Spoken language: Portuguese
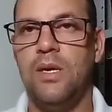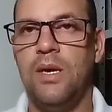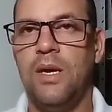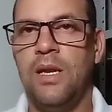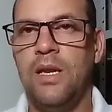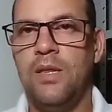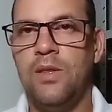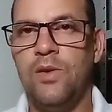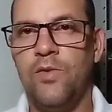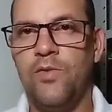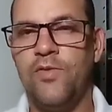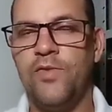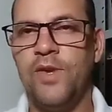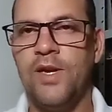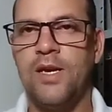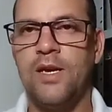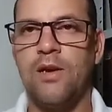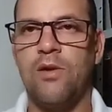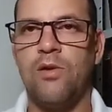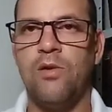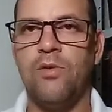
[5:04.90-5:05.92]
ele não
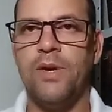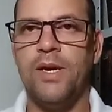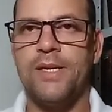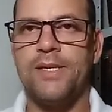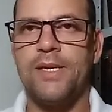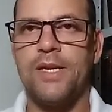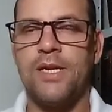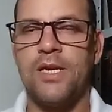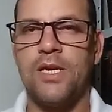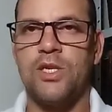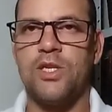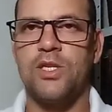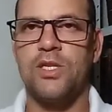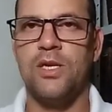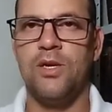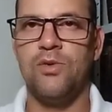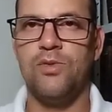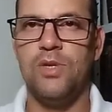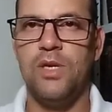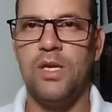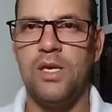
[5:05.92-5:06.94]
fica com essa
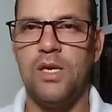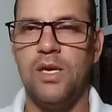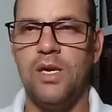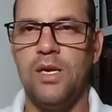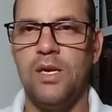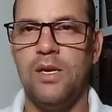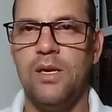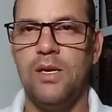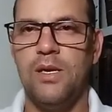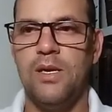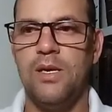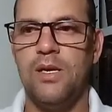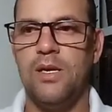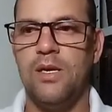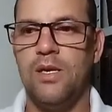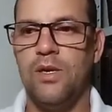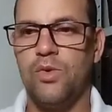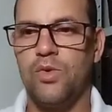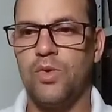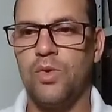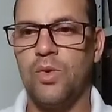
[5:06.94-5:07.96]
questão de que
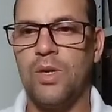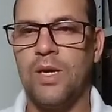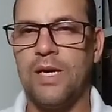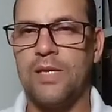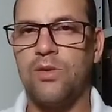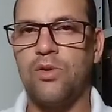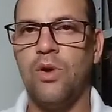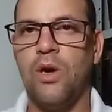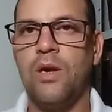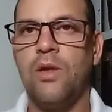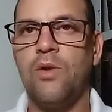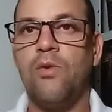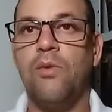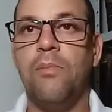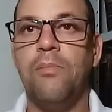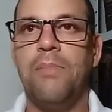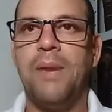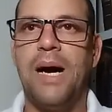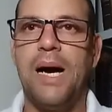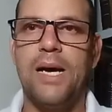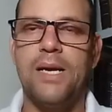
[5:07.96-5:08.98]
eu sou católico
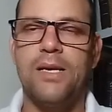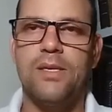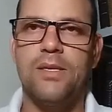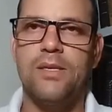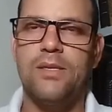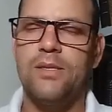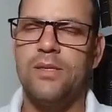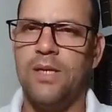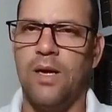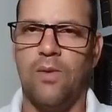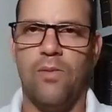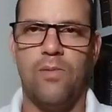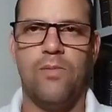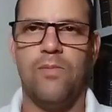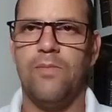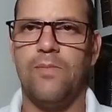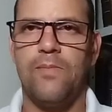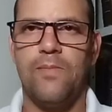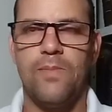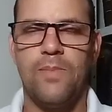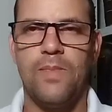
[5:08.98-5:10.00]
mais. Não.
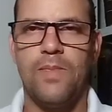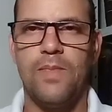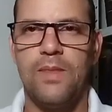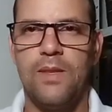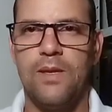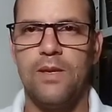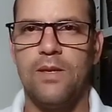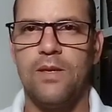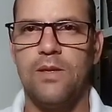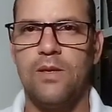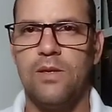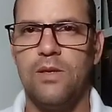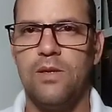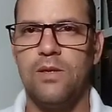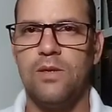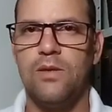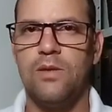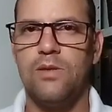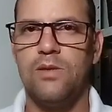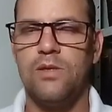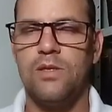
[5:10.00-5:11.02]

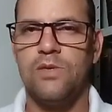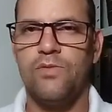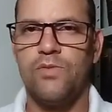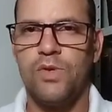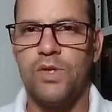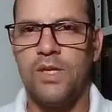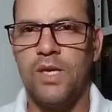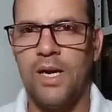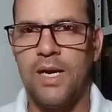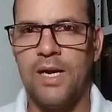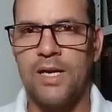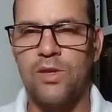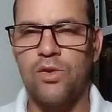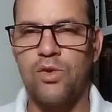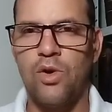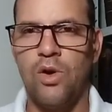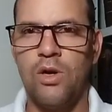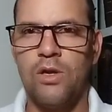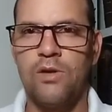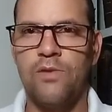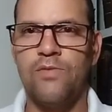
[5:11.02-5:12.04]
Se você é
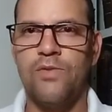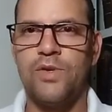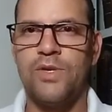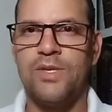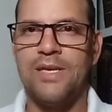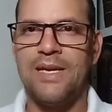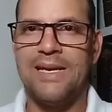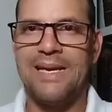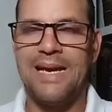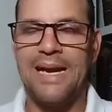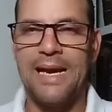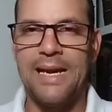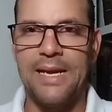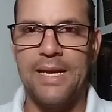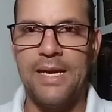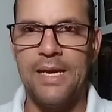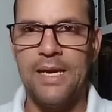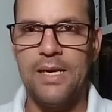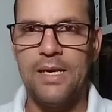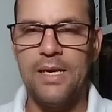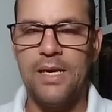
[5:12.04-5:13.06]
católico, você
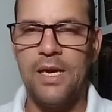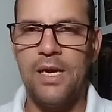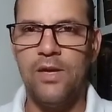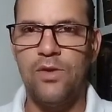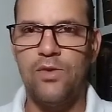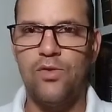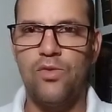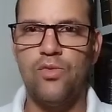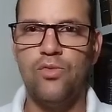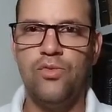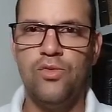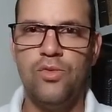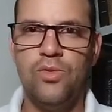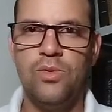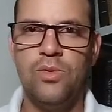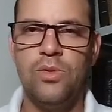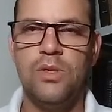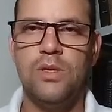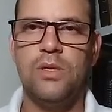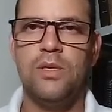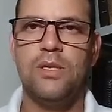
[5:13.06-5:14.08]
crê em
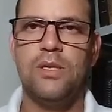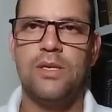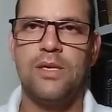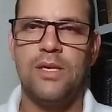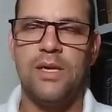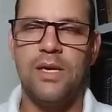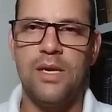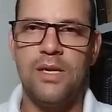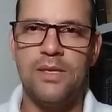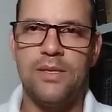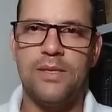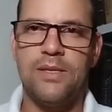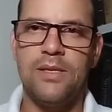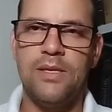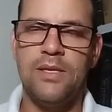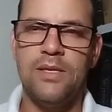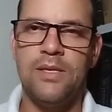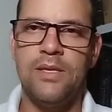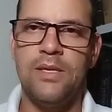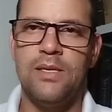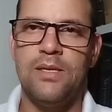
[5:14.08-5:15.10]
tudo que
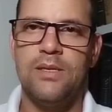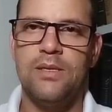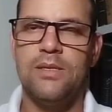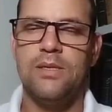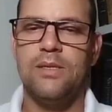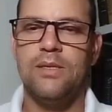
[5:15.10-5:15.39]
ensina